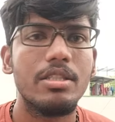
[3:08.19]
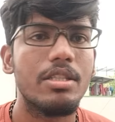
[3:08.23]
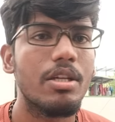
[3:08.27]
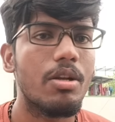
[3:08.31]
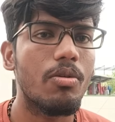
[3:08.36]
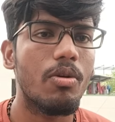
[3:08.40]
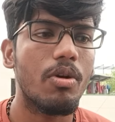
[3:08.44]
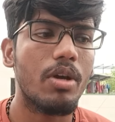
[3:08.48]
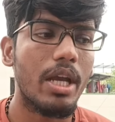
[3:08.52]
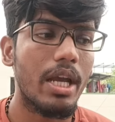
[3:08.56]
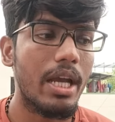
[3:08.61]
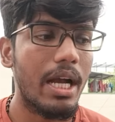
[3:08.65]

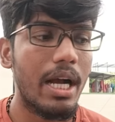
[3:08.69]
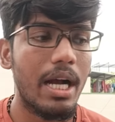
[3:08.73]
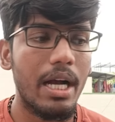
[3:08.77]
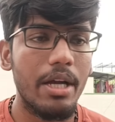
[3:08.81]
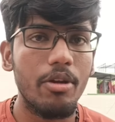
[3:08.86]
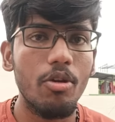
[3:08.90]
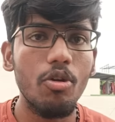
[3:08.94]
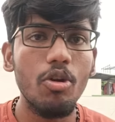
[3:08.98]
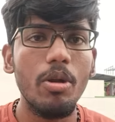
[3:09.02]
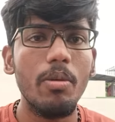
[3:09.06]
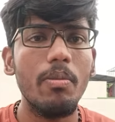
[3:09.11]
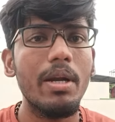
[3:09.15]
சரி ஓகே
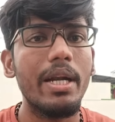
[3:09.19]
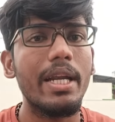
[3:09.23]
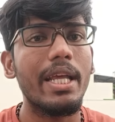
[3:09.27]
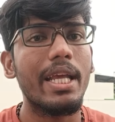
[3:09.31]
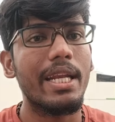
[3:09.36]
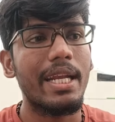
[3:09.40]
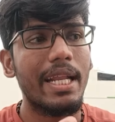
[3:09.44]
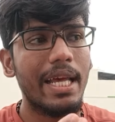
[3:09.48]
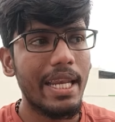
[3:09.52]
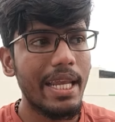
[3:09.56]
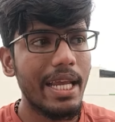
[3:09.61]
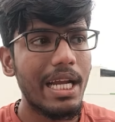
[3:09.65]
யூடியூப்பில்
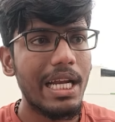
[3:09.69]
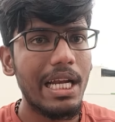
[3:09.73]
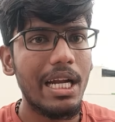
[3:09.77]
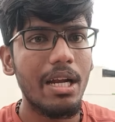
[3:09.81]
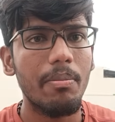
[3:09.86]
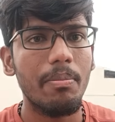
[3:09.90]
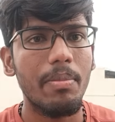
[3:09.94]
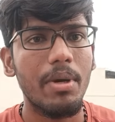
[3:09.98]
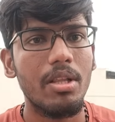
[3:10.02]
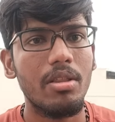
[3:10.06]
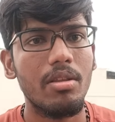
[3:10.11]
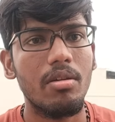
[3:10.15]
நீங்கள் நிறைய
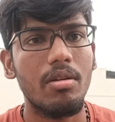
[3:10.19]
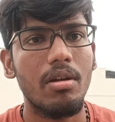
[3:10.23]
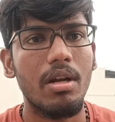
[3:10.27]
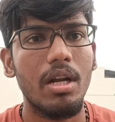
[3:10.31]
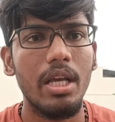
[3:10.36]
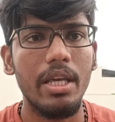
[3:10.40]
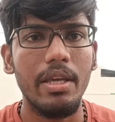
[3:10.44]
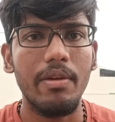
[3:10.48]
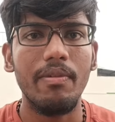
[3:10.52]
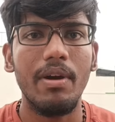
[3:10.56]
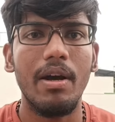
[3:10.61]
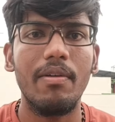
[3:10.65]
கண்டென்ட் பார்த்துட்டு
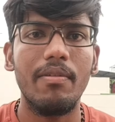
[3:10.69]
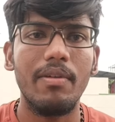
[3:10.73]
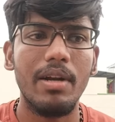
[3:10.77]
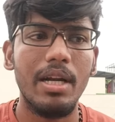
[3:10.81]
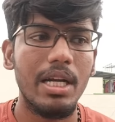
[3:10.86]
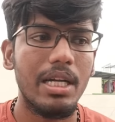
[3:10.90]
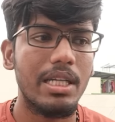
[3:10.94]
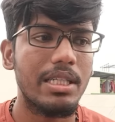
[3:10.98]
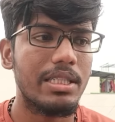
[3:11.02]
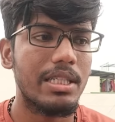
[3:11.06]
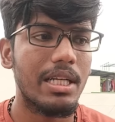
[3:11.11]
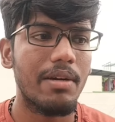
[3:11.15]
வரலாம் இவன்
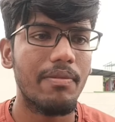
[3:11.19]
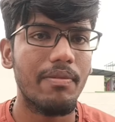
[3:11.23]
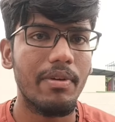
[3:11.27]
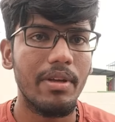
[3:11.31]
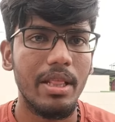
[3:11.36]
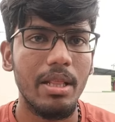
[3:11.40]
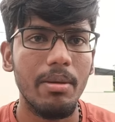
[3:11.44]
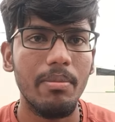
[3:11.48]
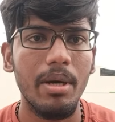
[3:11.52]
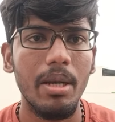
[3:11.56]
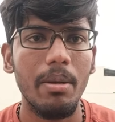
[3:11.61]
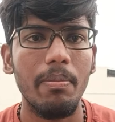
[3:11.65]
அவன் அடிச்சிட்டான்
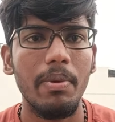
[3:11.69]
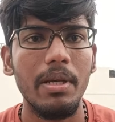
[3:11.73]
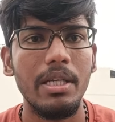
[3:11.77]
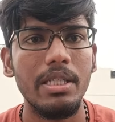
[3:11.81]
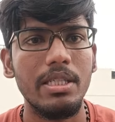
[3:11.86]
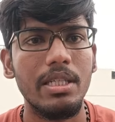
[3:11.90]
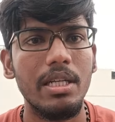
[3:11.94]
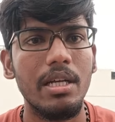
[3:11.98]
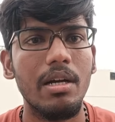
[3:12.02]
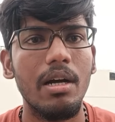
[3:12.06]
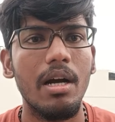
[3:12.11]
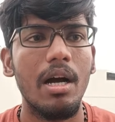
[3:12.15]
அவன் இந்த மாதிரி
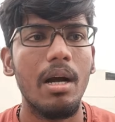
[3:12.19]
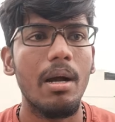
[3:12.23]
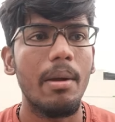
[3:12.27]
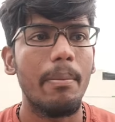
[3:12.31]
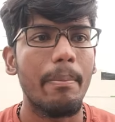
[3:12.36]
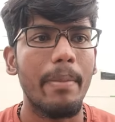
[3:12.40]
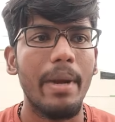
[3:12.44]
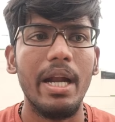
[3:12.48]
பேசினான்